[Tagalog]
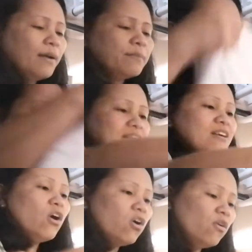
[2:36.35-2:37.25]
Pag
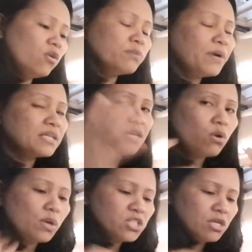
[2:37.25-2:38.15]
naliligo ako o pag
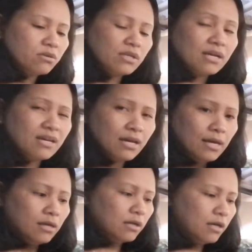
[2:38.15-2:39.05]
nagwa-wash ako, nag,
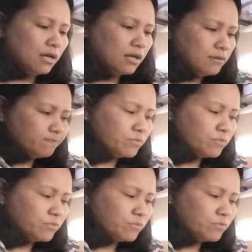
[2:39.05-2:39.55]
nag,